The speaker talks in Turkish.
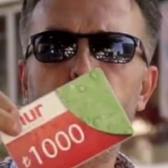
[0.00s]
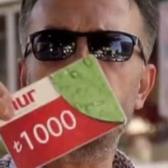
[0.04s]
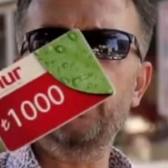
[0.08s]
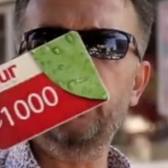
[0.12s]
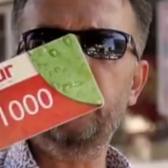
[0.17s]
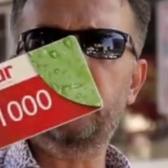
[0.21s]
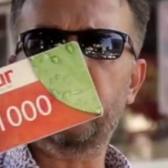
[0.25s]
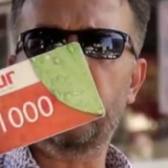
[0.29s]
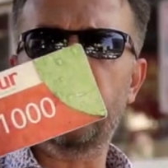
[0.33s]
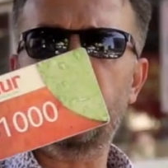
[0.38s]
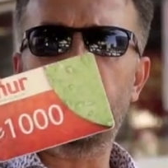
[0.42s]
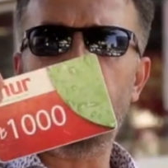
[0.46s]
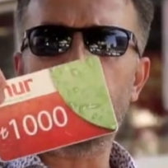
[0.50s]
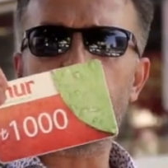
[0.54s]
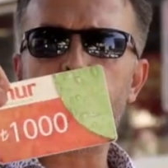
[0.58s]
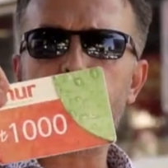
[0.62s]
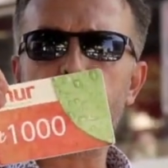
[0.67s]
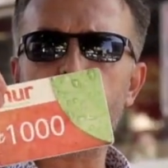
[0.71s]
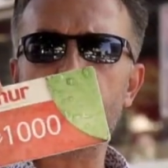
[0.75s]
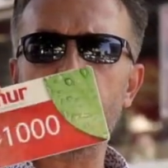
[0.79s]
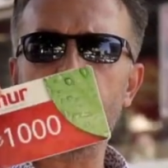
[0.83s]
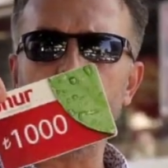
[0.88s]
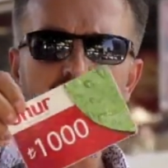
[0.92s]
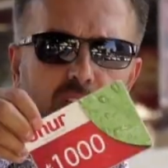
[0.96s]
1000 TL
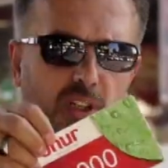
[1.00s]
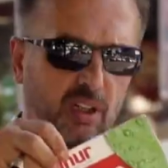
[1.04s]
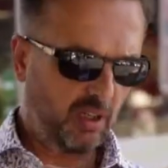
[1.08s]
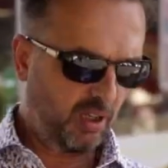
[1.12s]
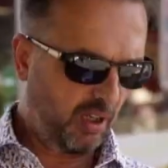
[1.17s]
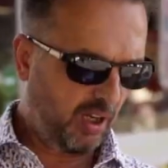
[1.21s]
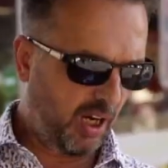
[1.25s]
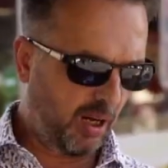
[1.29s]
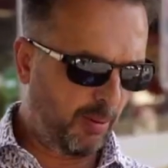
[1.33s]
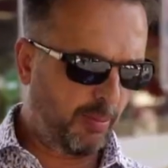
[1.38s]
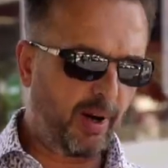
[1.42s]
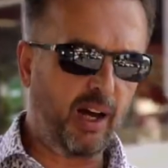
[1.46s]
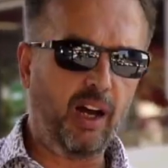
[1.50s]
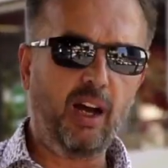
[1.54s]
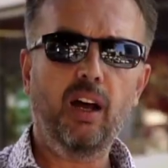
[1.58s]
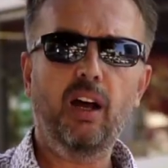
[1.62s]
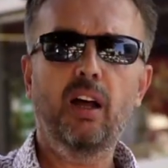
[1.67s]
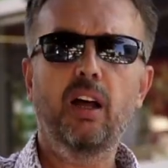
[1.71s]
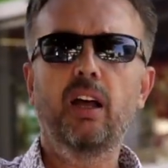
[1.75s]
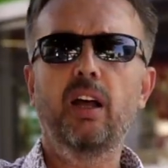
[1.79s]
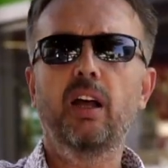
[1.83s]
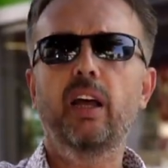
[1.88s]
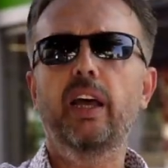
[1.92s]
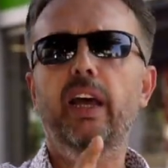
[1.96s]
sizin ama
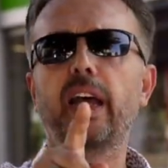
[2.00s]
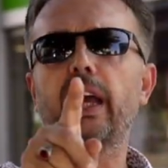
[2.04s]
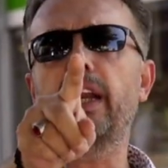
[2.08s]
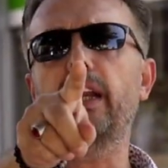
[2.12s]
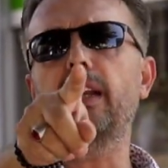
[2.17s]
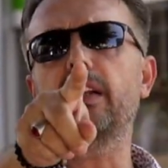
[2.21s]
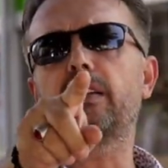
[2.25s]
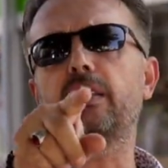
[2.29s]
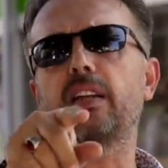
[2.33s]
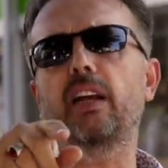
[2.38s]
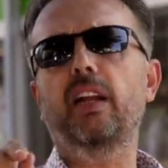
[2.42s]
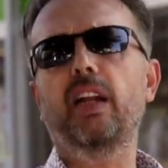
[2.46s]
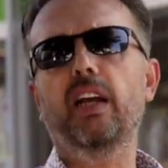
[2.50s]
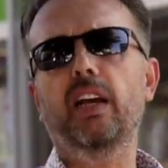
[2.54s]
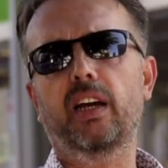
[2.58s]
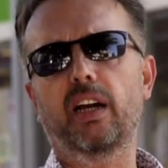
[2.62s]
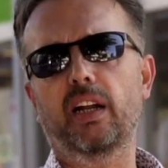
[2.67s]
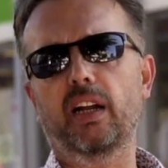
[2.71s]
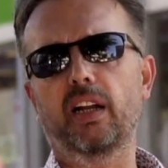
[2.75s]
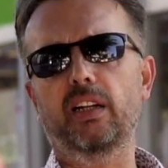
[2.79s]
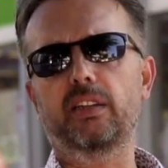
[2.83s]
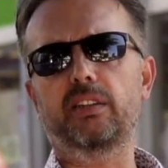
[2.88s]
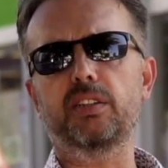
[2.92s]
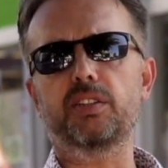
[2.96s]
50 TL
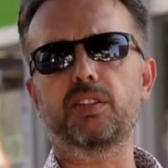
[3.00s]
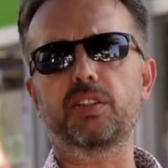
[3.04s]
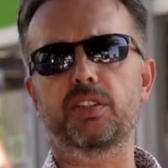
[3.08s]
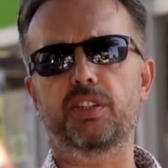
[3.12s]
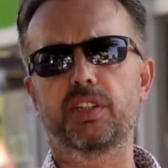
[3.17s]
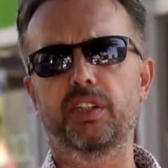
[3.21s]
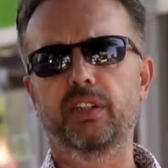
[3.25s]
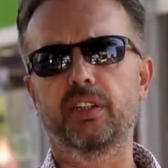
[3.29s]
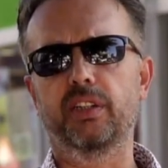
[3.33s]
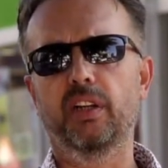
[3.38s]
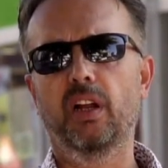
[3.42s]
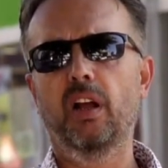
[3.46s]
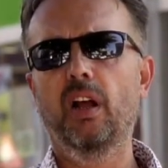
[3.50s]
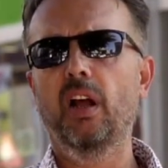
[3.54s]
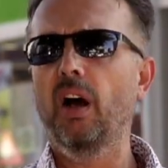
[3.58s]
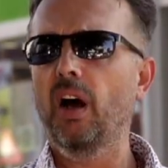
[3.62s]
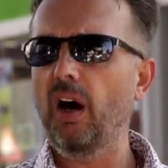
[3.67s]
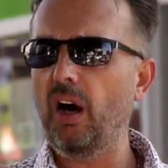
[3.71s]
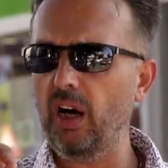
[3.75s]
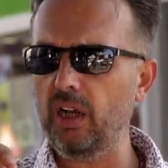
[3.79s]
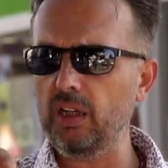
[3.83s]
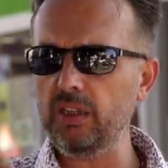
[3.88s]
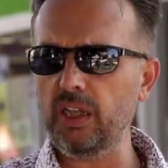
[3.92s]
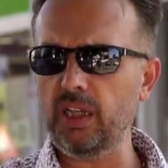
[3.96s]
garanti sizin.
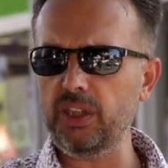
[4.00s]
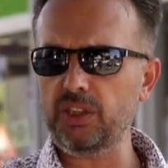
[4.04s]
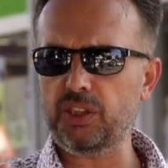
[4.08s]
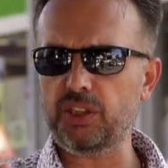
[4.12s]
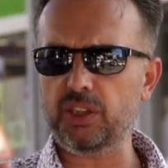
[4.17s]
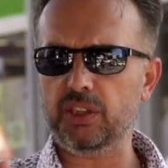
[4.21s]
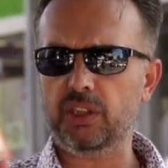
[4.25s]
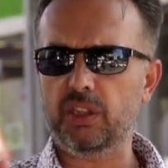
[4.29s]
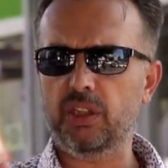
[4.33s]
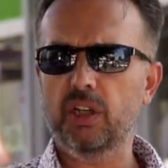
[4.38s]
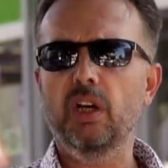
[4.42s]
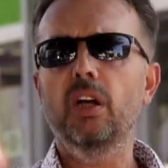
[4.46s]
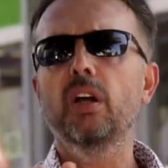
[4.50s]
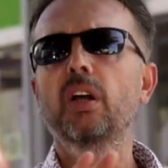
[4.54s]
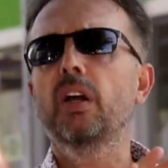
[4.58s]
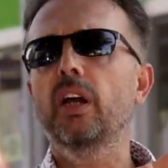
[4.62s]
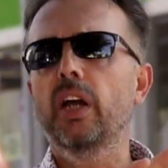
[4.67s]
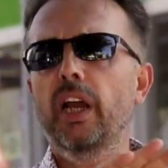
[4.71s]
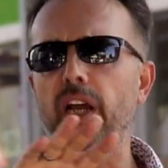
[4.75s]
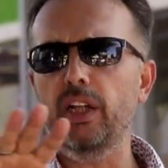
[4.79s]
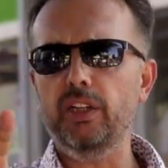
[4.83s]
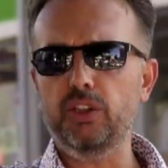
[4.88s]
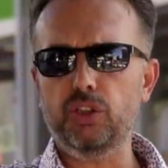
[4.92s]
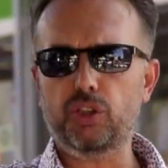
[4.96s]
Anlaştık.
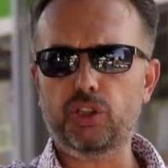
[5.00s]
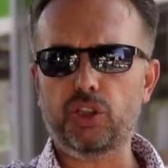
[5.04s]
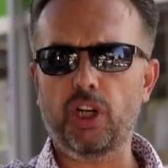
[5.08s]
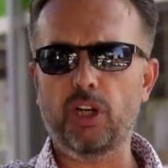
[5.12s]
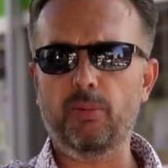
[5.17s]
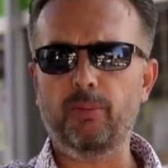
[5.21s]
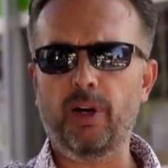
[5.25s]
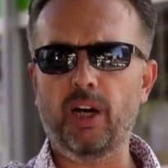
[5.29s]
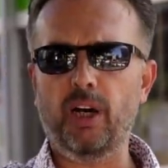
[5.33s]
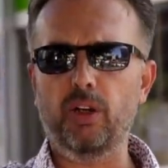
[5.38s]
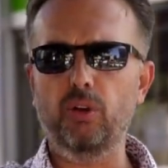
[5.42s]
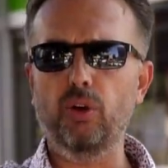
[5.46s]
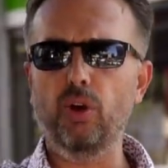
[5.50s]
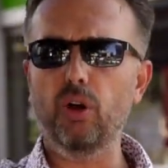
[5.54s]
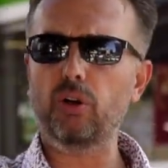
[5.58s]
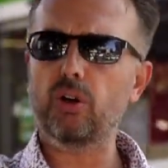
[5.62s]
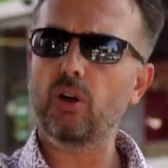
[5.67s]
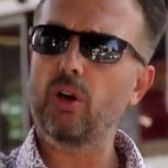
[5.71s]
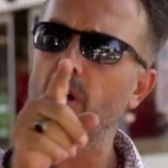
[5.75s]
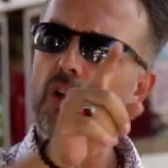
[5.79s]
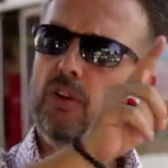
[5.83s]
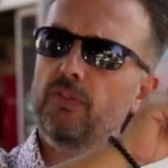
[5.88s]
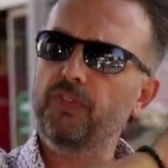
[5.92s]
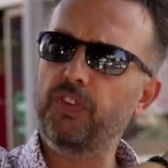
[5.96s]
Endişeye mal yok.
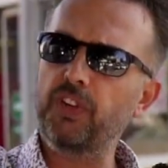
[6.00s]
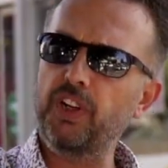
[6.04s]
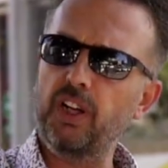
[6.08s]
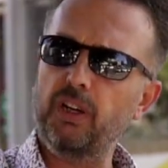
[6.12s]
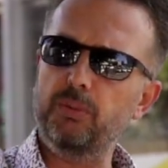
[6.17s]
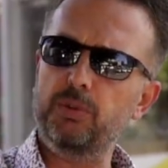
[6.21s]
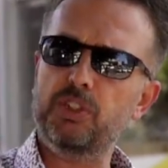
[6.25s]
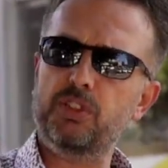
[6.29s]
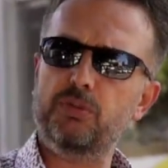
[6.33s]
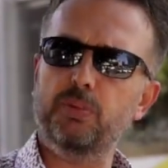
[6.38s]
Vira